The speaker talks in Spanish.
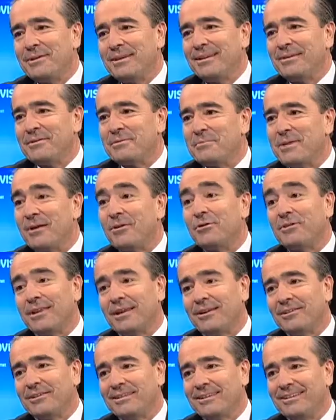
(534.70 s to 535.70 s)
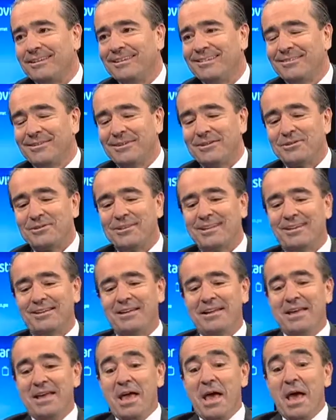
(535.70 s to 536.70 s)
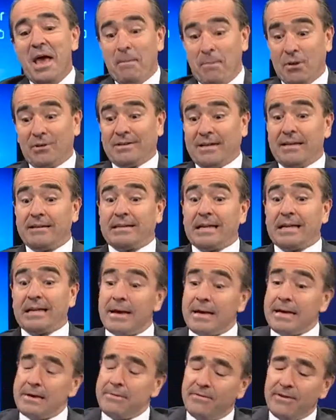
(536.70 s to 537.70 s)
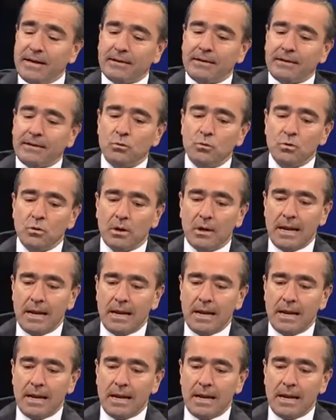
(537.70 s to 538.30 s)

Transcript: vi, las vi. Me han contado, me han contado. está, y fíjate tú,